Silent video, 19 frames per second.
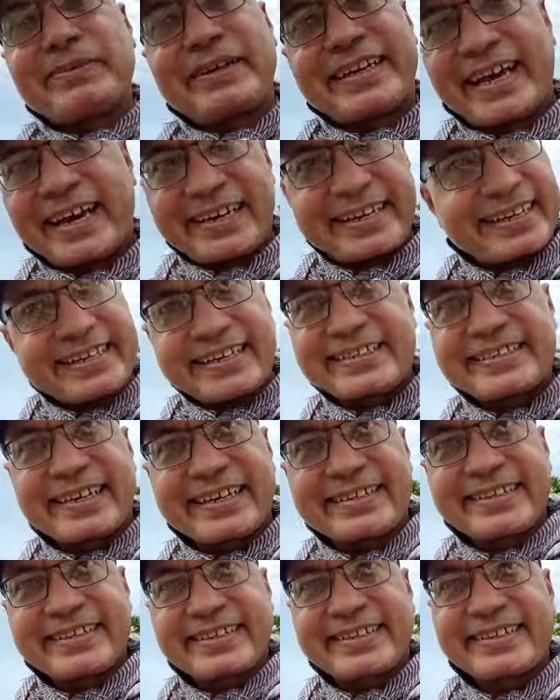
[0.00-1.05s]
में नहाने की
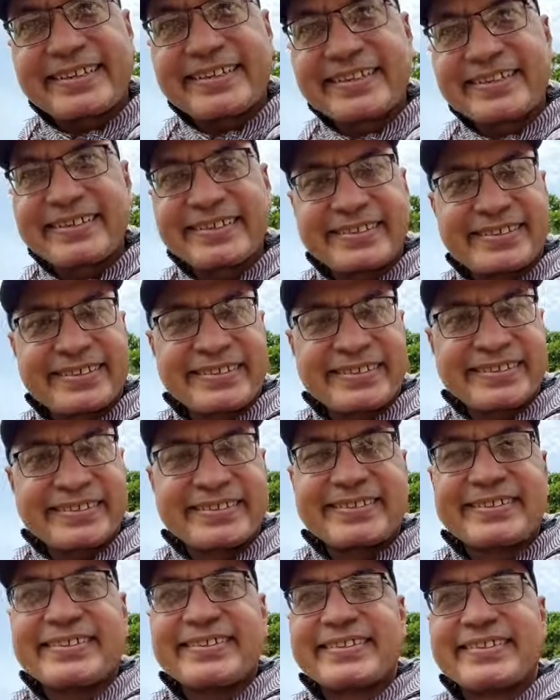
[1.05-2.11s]
इजाजत है नहीं नहीं कोई
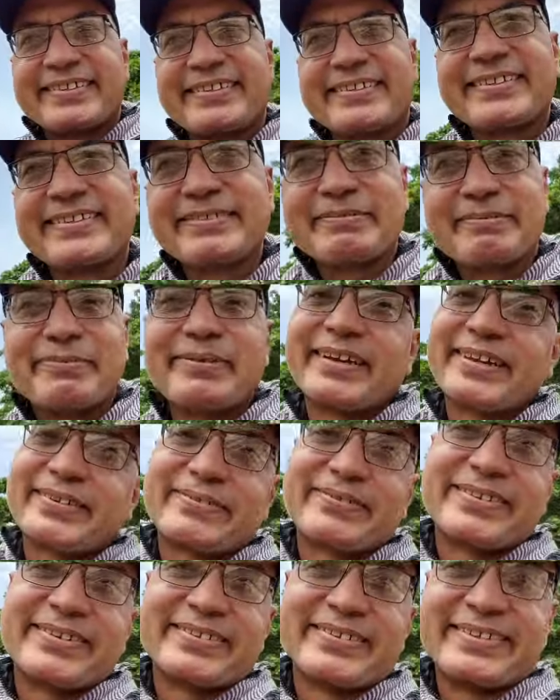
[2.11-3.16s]
मसला ही नहीं है
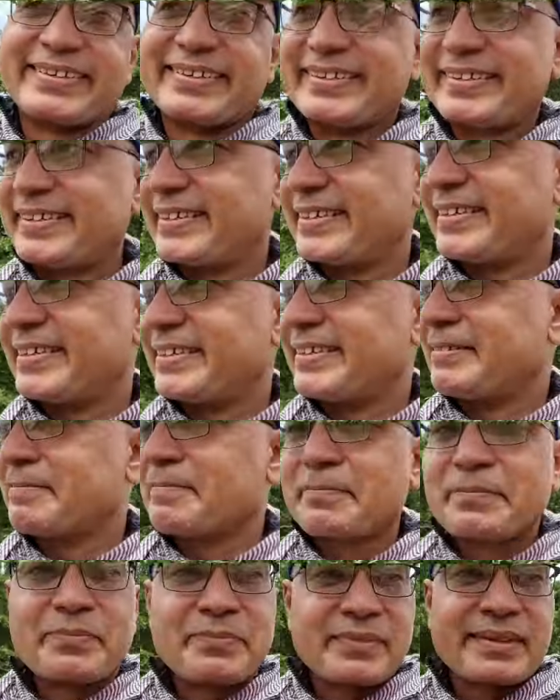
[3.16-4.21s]
बस बस
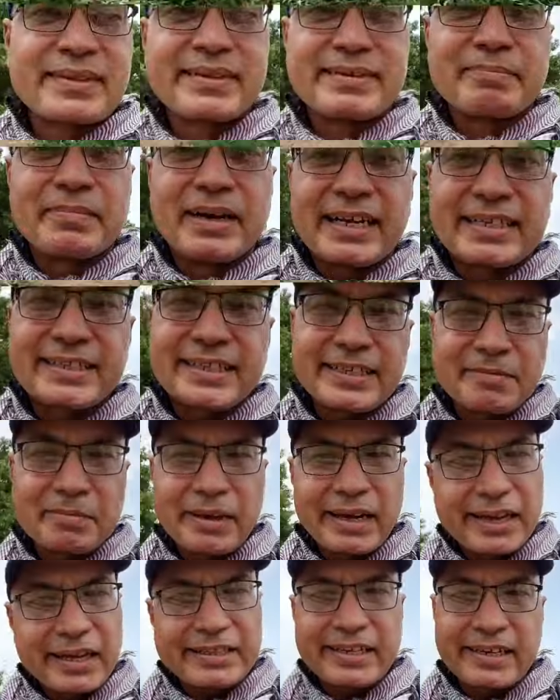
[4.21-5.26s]
माशा अच्छा जी
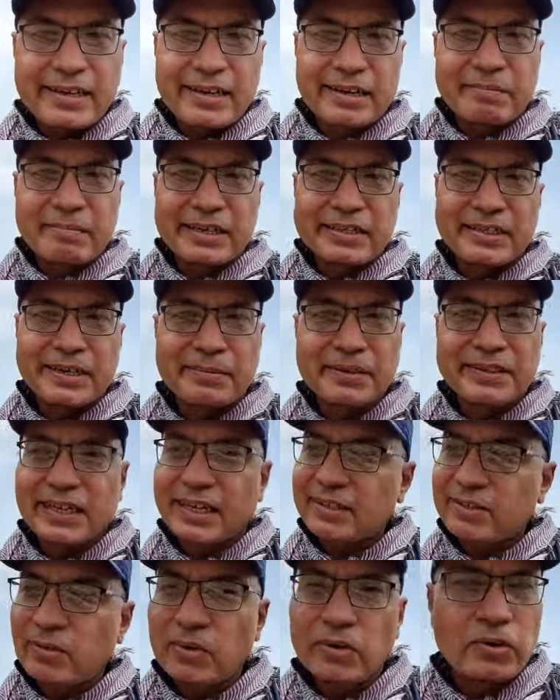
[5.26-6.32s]
मैं देखें हमेशा
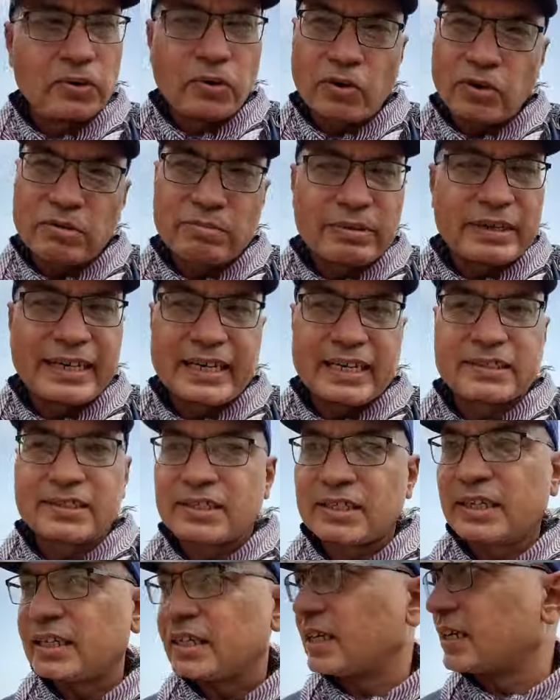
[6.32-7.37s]
बताता हूँ लोग बड़े
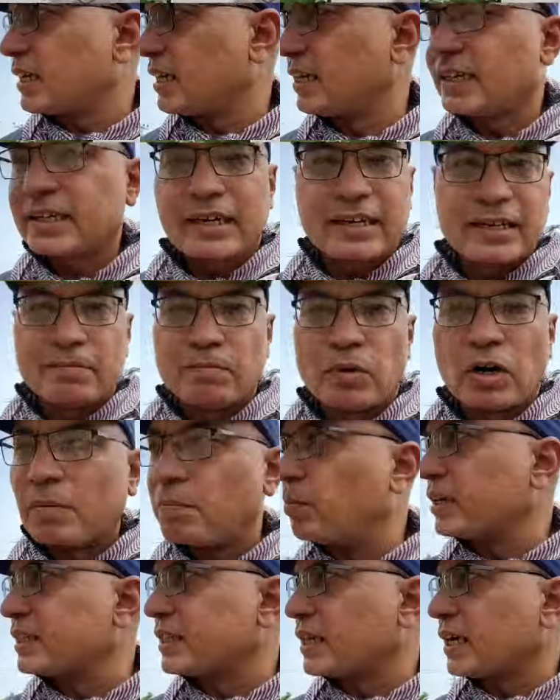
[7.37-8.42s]
अच्छे हैं यकीन करें
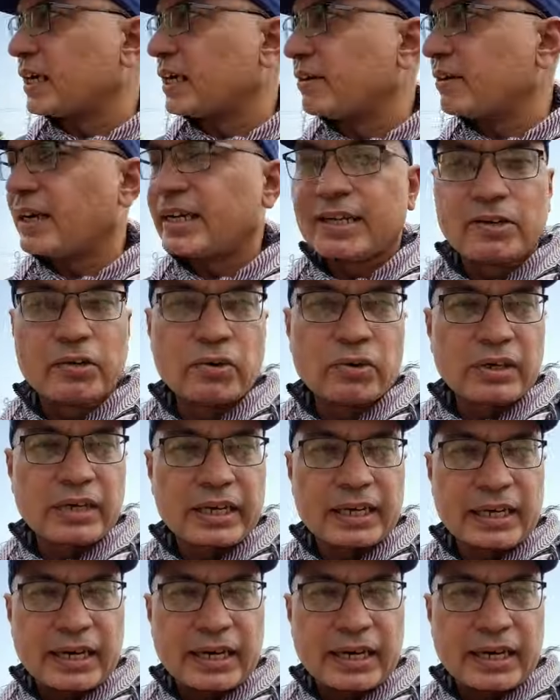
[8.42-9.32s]
मोहब्बत करने वाले लोग हैं